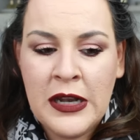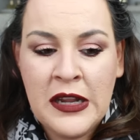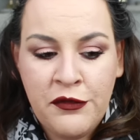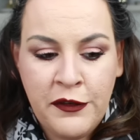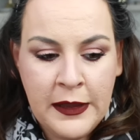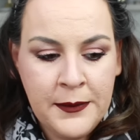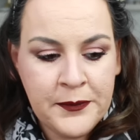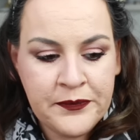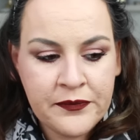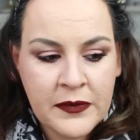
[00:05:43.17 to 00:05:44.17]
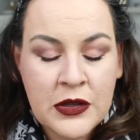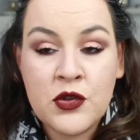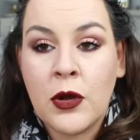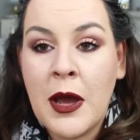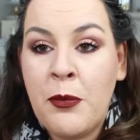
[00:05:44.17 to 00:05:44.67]
l'effet
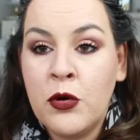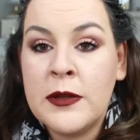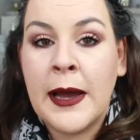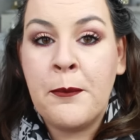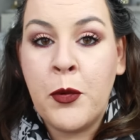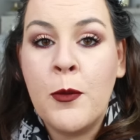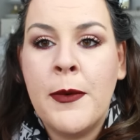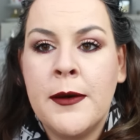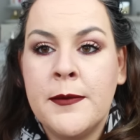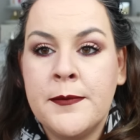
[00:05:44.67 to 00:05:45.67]
sur la peau d'un baume.